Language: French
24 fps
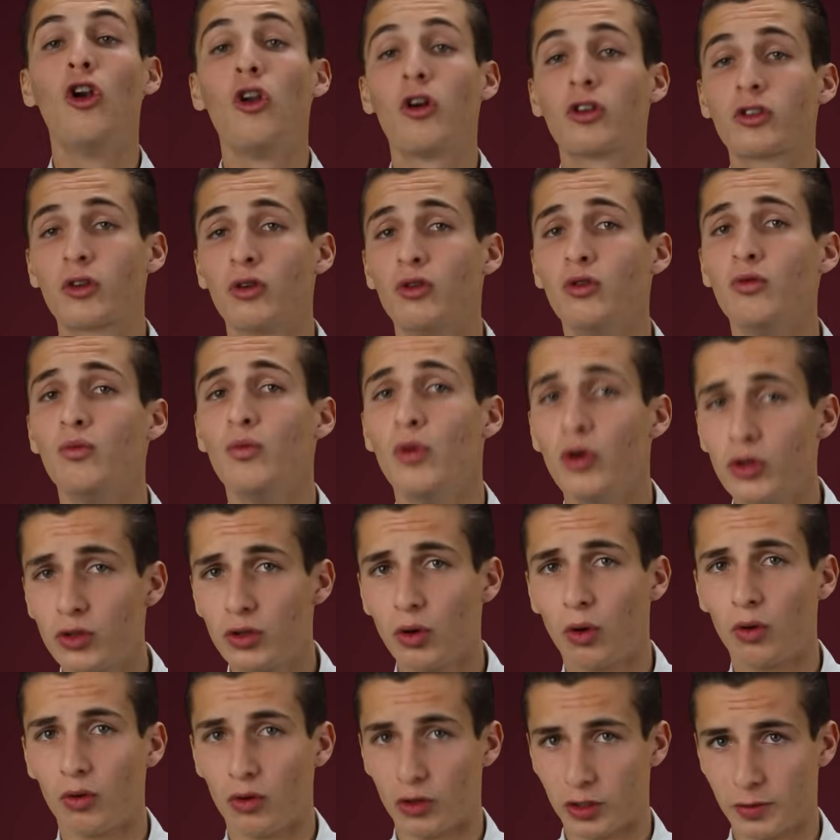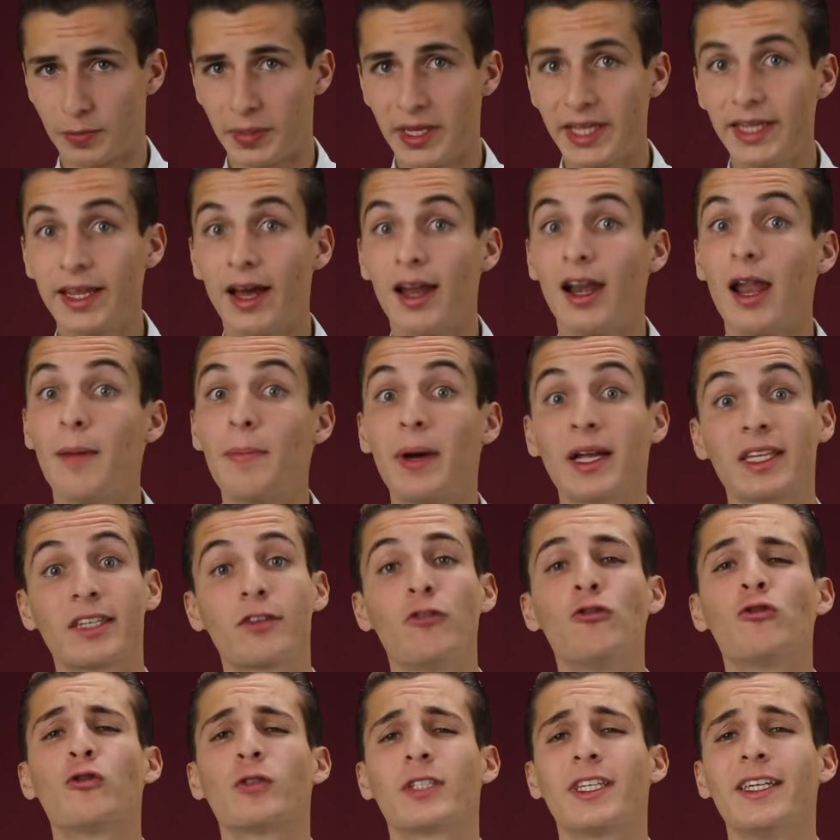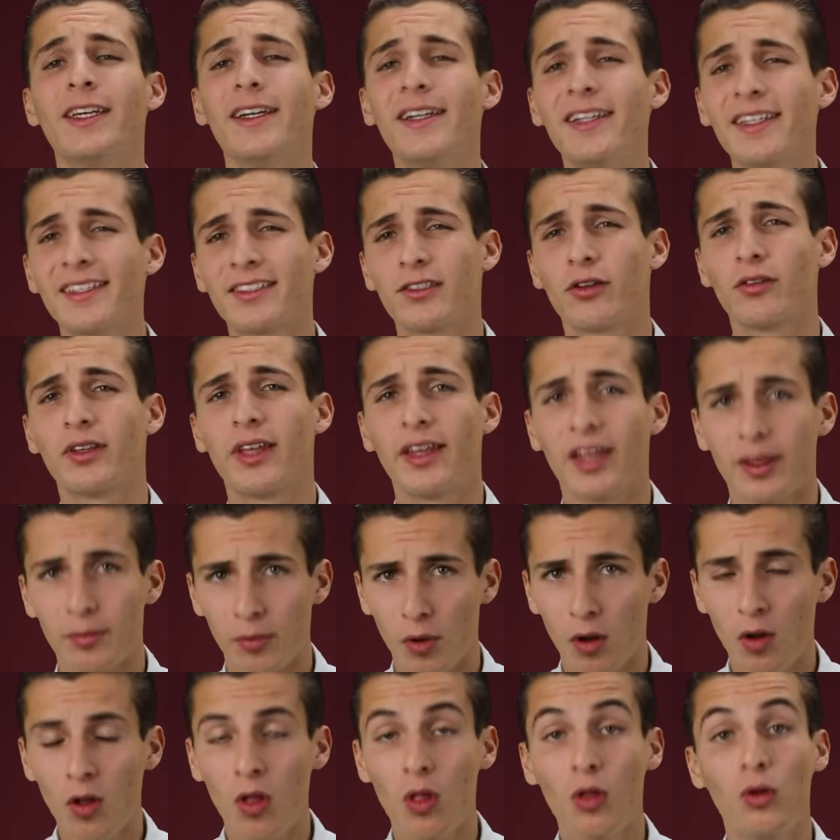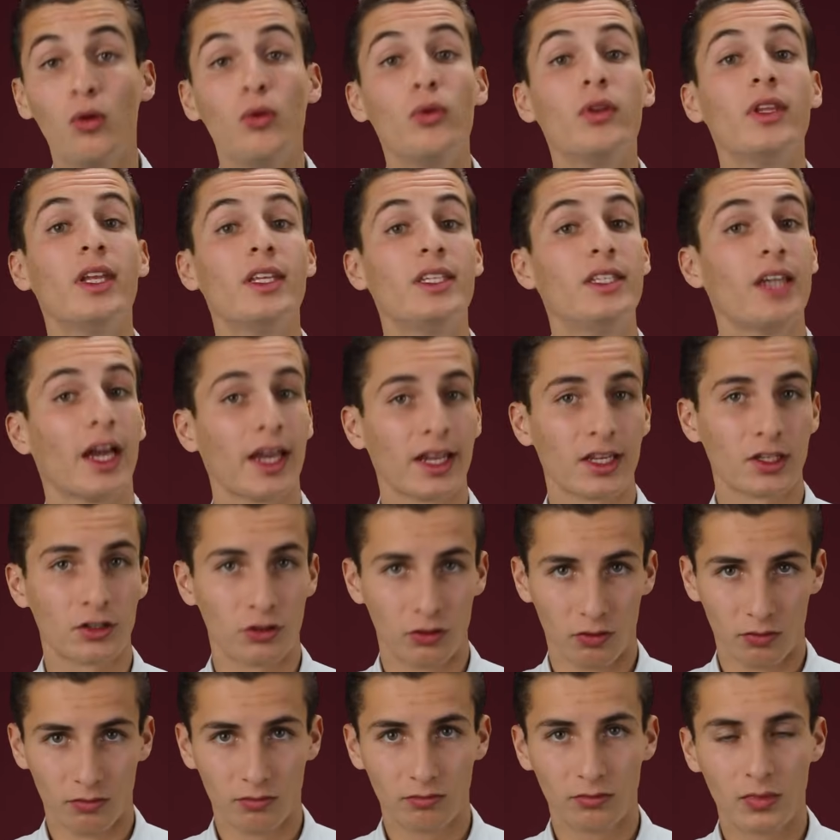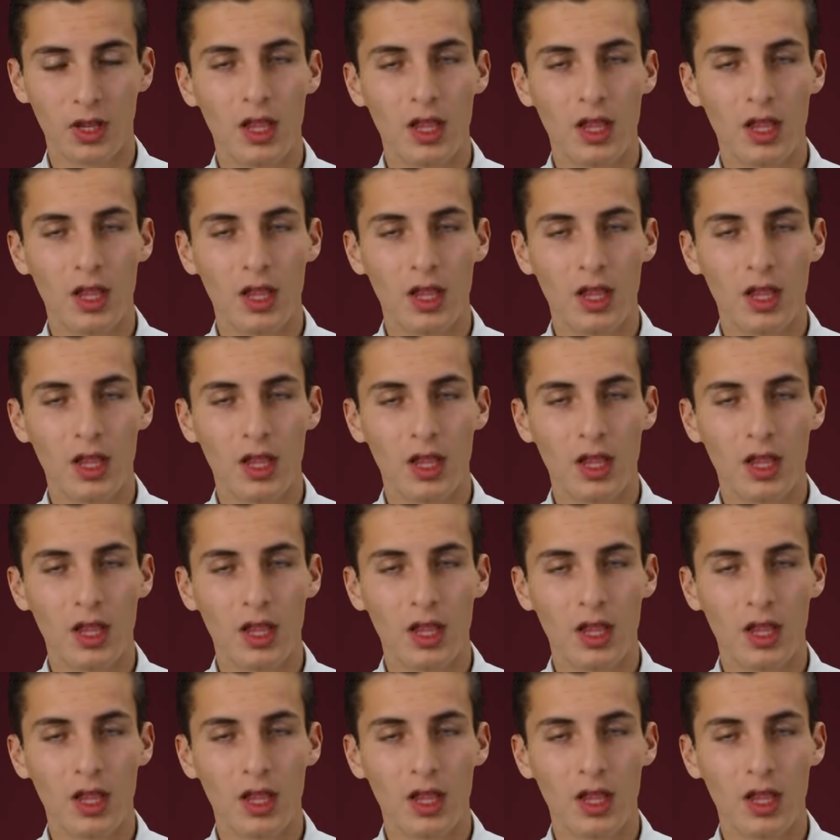Lorsque nous mesurons le spin, la particule choisit instantanément l'une des directions.